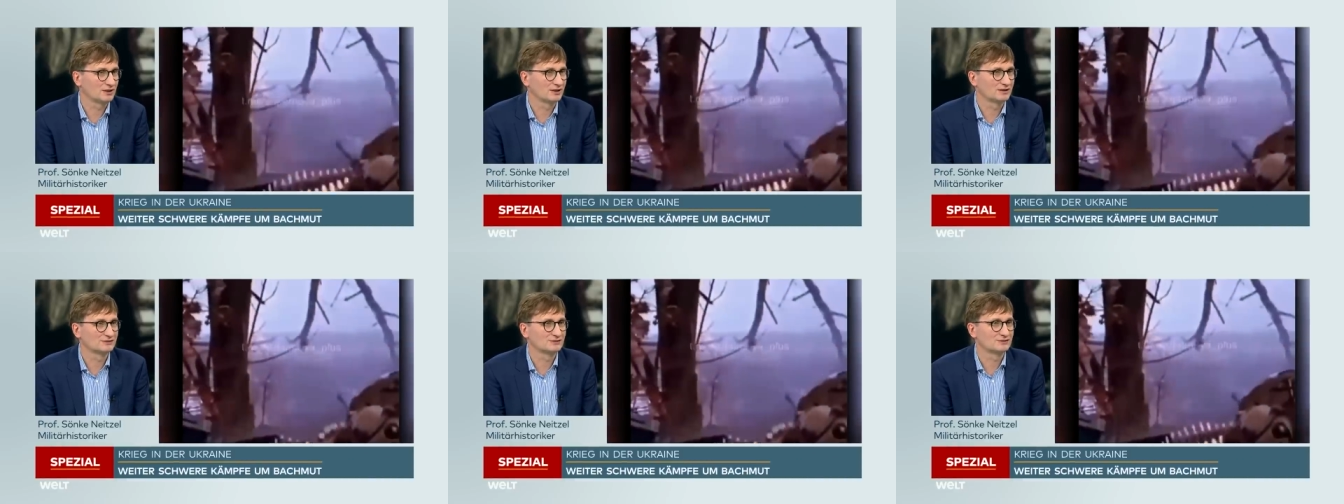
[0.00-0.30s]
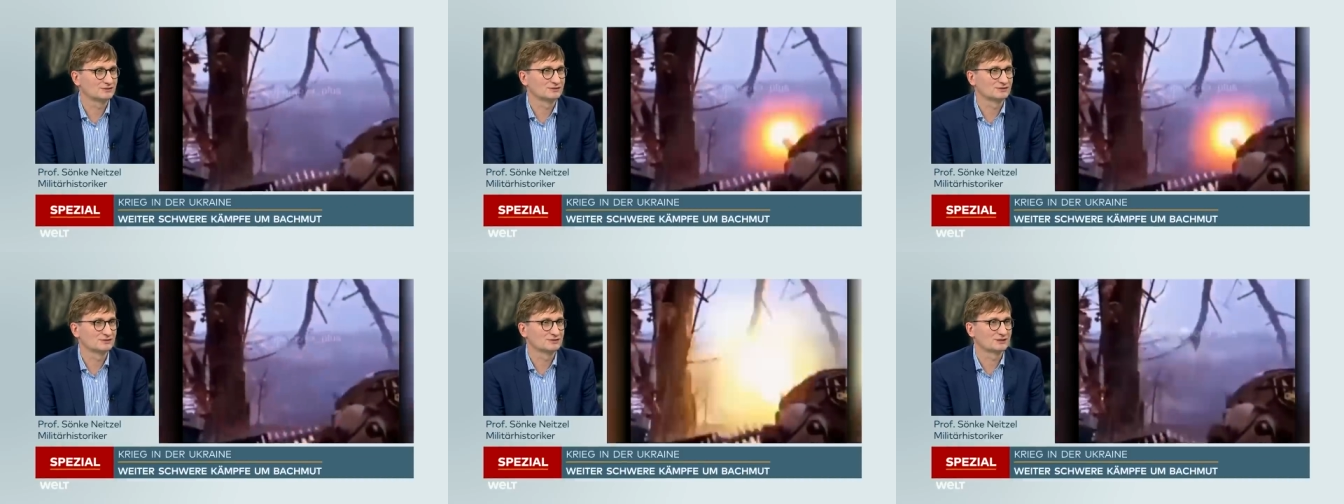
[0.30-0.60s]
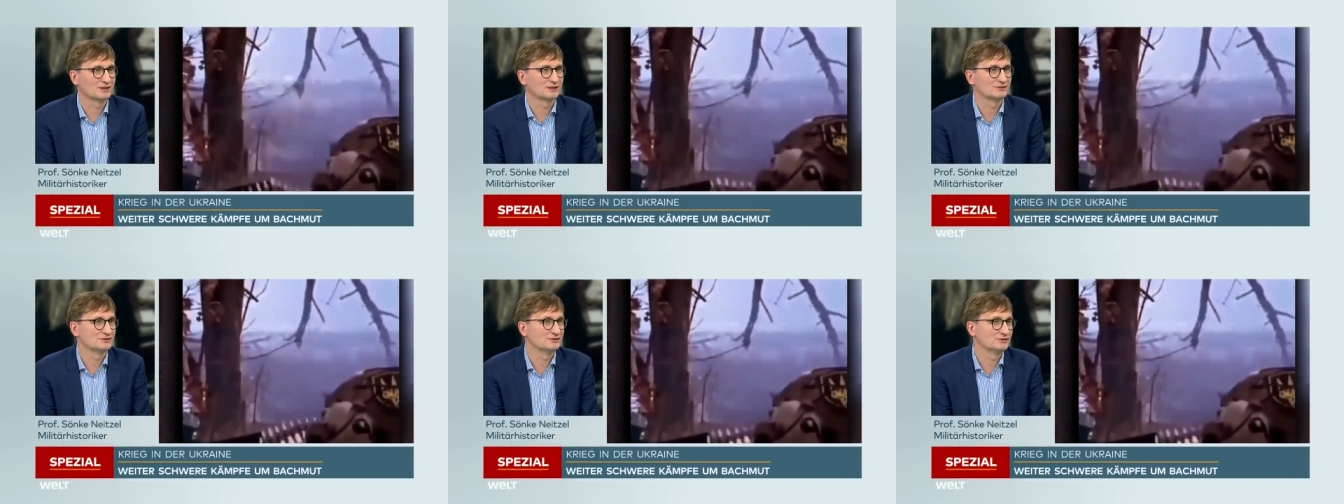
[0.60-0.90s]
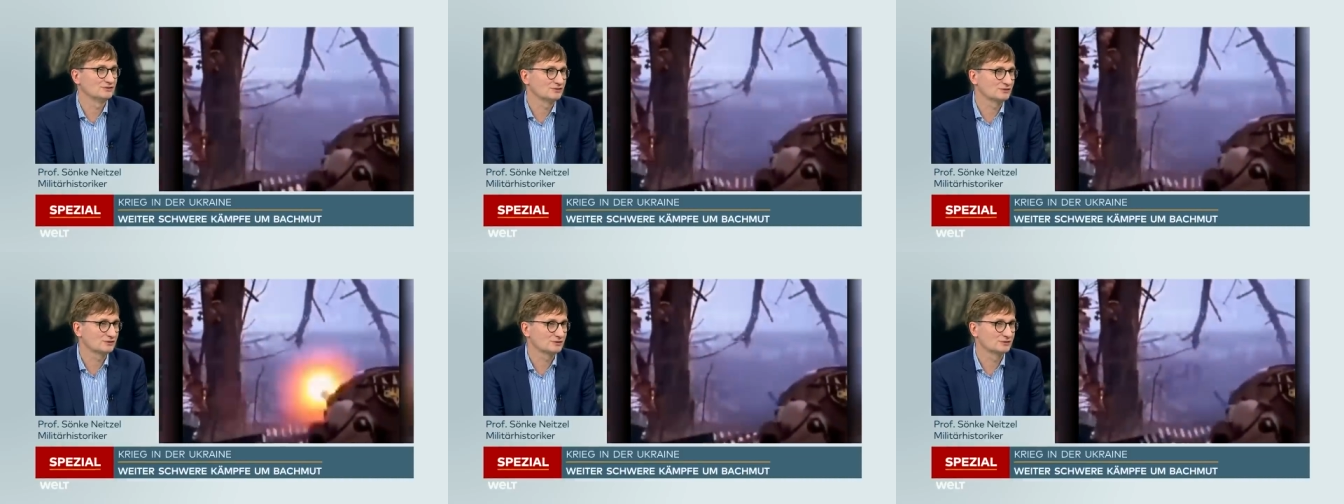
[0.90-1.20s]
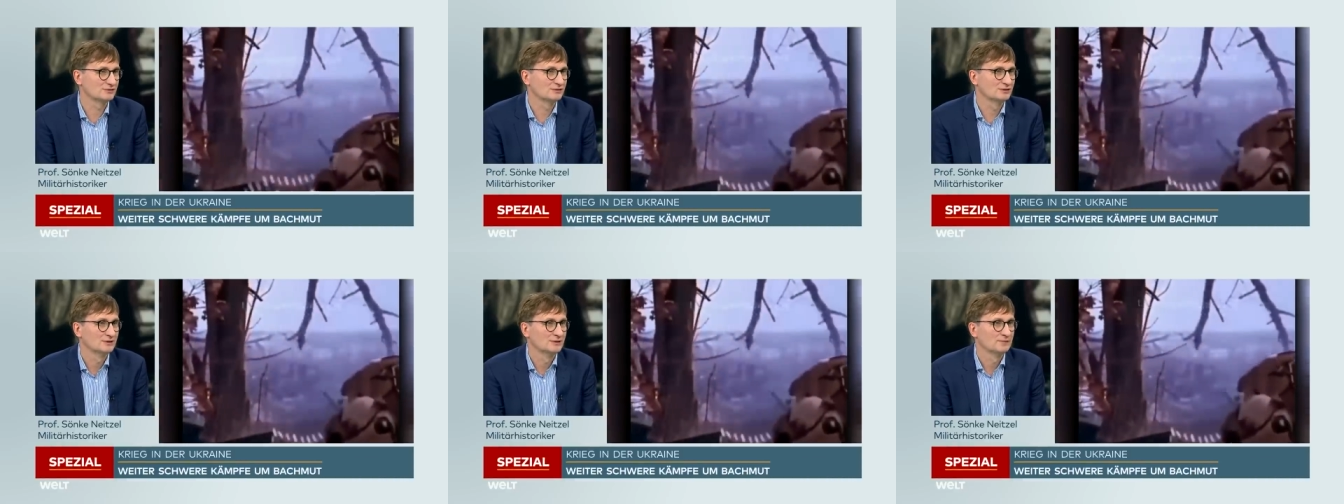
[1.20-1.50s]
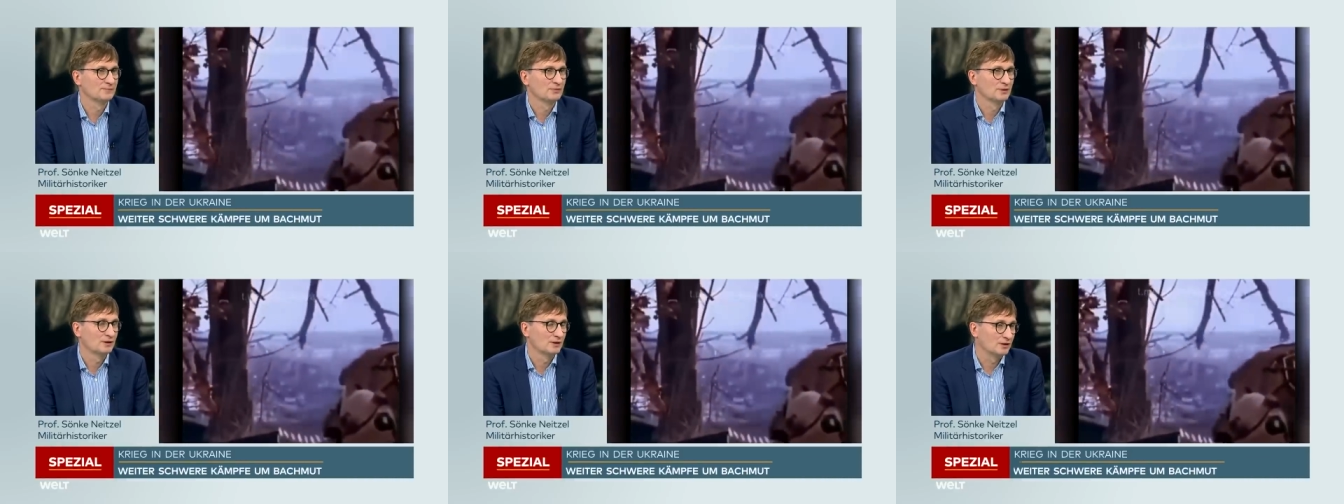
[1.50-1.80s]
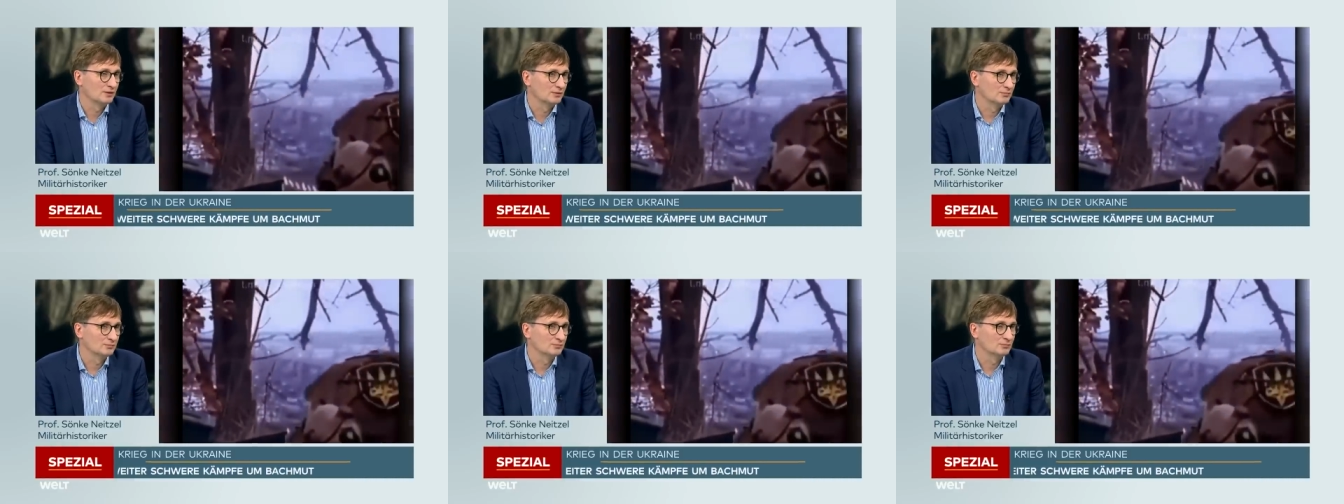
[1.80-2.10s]
Grenze, Transnistrien,
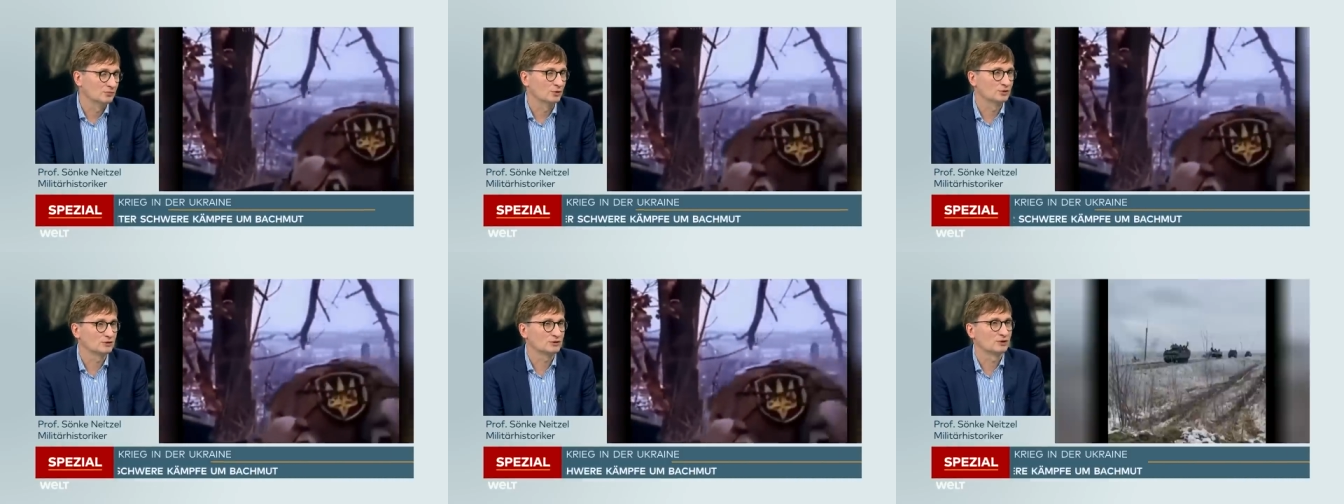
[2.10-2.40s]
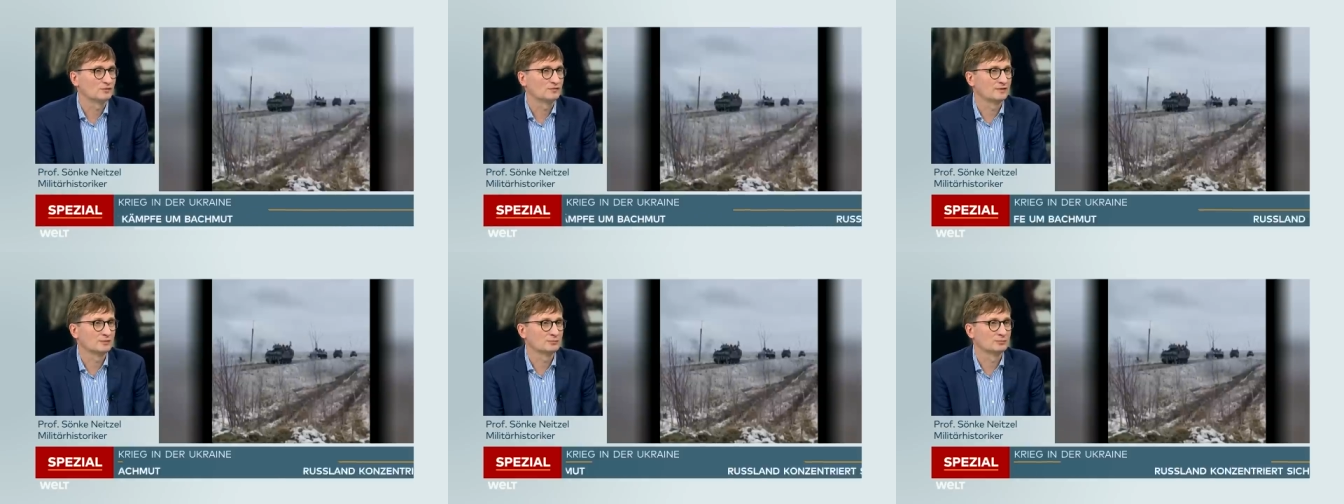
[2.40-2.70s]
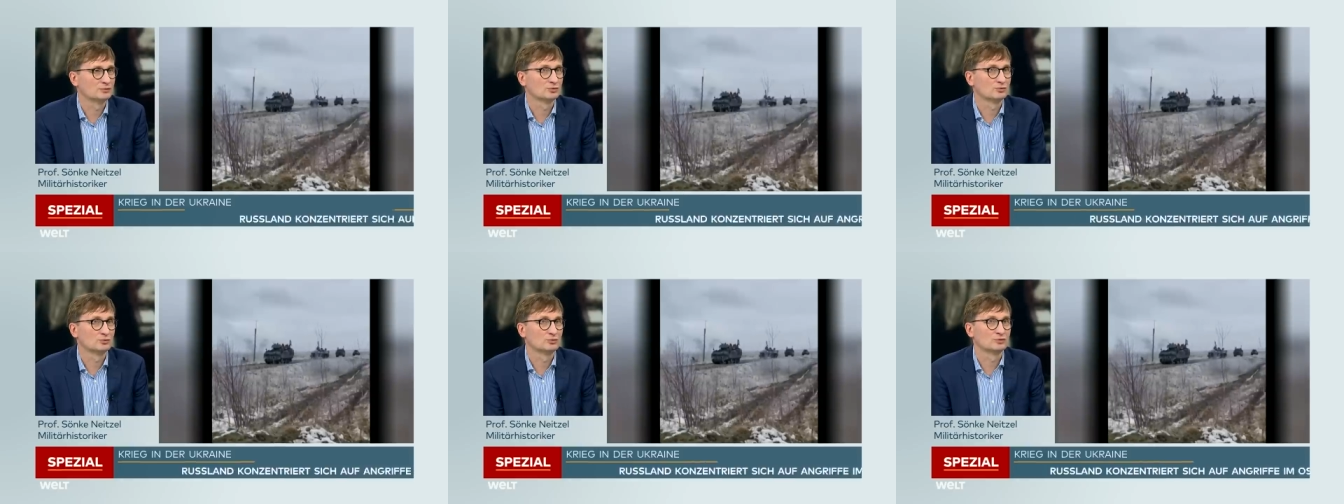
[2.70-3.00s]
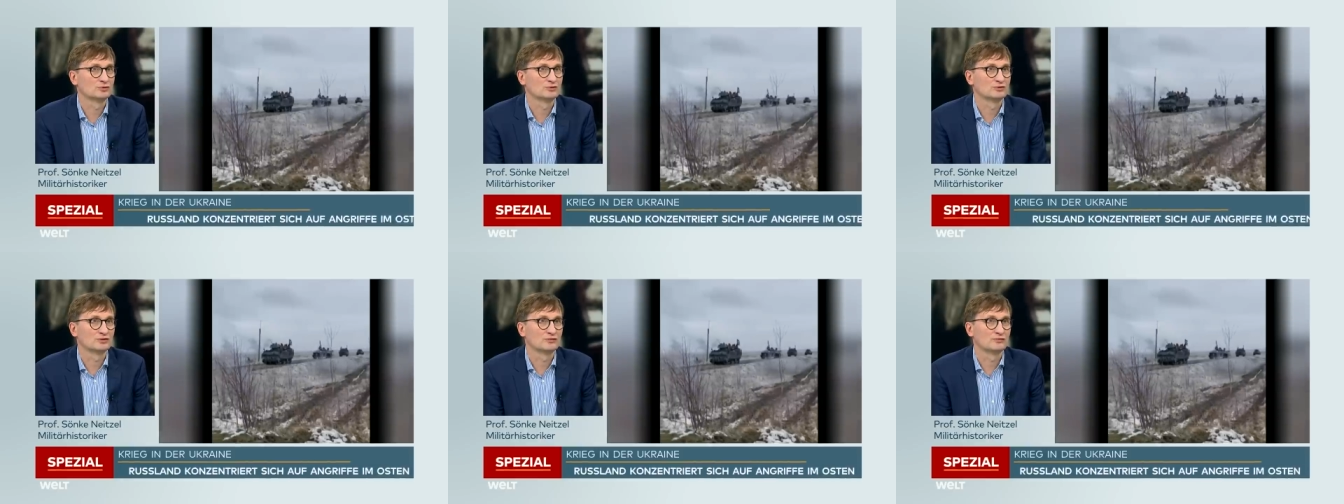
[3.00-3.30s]
ähm, Moldau wäre bedroht.